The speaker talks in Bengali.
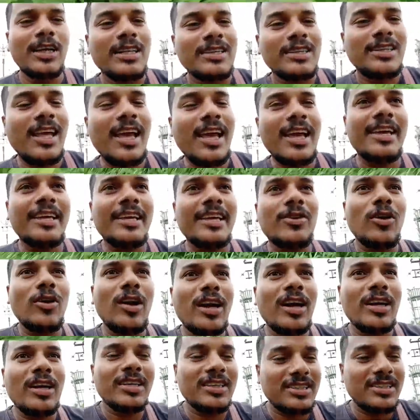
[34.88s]
তাই
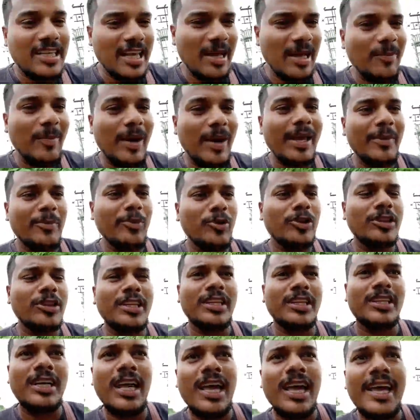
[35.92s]
কোলাঘাটের শ্যাম ভাই
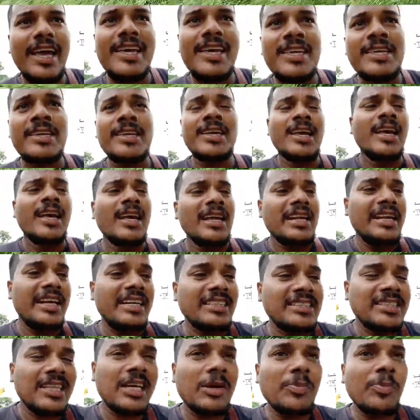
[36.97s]
প্রত্যেকটা এই
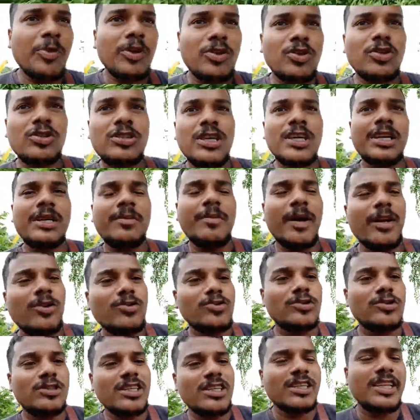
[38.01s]
রাস্তার পথচারী
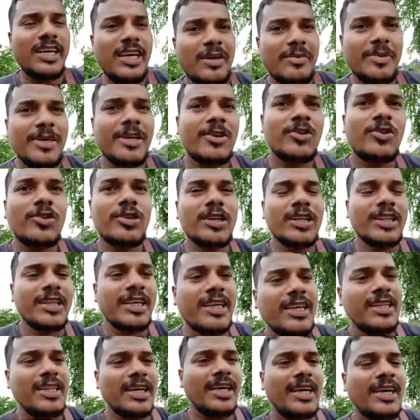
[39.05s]
মানুষ যদি এই ভিডিওটা
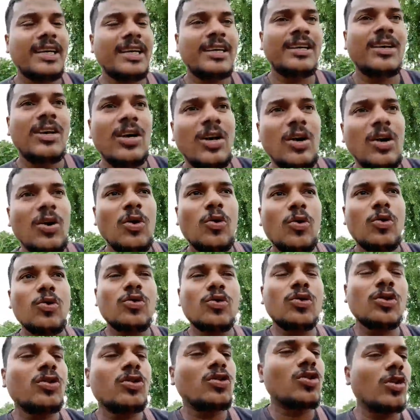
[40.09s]
দেখে থাকেন
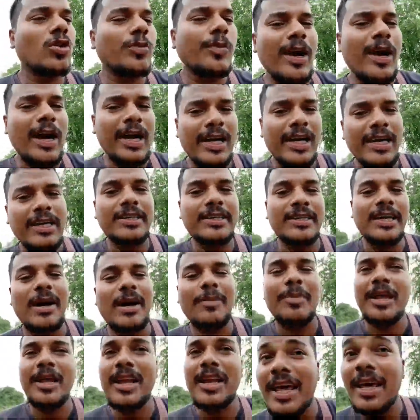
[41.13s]
অনুরোধ করব আগেই যে
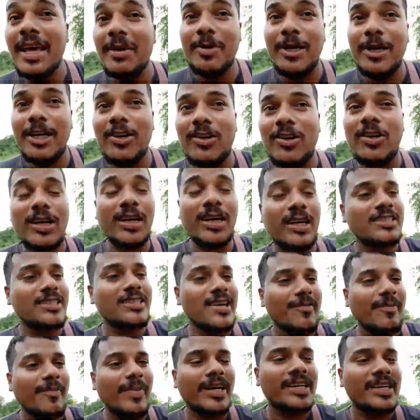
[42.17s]
আপনারা এই ভিডিওটাকে
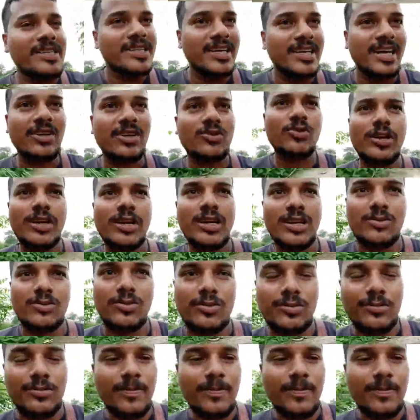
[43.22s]
শ্যাম শেয়ার করে রাখুন